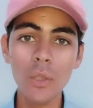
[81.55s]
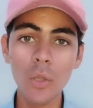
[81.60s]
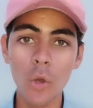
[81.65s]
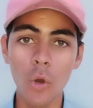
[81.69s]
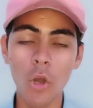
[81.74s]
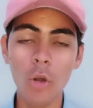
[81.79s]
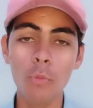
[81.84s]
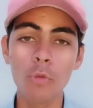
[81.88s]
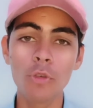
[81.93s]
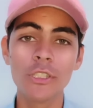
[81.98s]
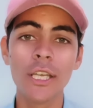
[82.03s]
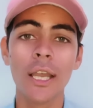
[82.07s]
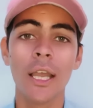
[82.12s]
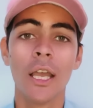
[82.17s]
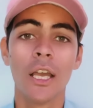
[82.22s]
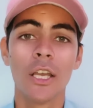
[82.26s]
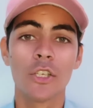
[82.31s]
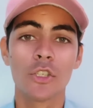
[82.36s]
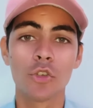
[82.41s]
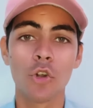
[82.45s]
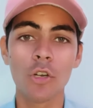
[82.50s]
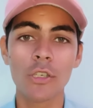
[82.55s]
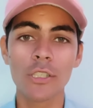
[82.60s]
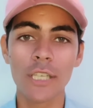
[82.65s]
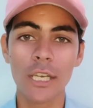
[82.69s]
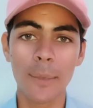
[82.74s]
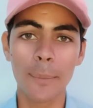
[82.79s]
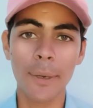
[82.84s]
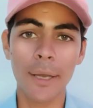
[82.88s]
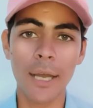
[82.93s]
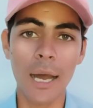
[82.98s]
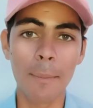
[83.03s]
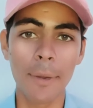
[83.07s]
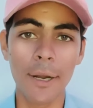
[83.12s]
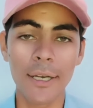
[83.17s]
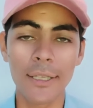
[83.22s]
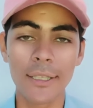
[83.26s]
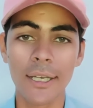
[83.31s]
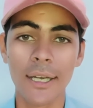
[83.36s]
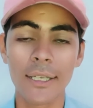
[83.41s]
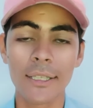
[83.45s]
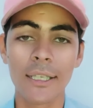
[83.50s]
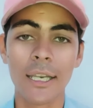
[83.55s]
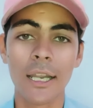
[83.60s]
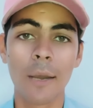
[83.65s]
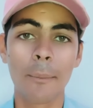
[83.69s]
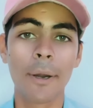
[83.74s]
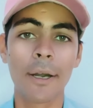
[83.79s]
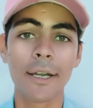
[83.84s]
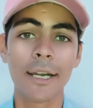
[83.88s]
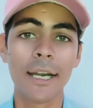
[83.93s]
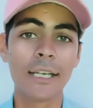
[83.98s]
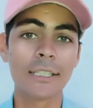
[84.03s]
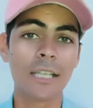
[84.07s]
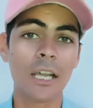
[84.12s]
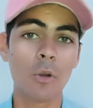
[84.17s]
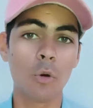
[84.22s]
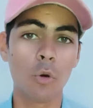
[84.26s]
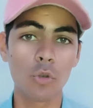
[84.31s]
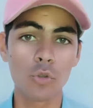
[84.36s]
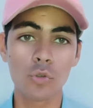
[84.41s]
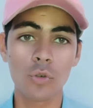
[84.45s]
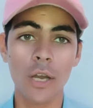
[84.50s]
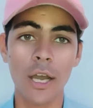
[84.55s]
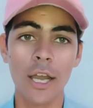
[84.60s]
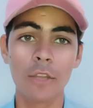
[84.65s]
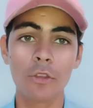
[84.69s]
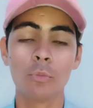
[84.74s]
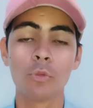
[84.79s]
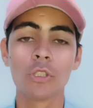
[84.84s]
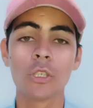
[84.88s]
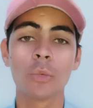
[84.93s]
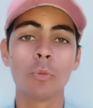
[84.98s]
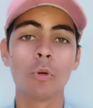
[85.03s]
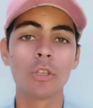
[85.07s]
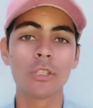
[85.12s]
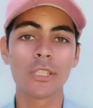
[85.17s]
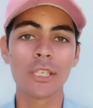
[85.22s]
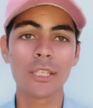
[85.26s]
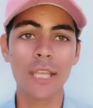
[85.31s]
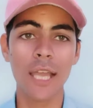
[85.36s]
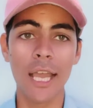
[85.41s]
और मुझे शॉर्ट चैनल पर काम करते करते लगभग डेढ़ साल हो चुका है तो मुझे बहुत ज़्यादा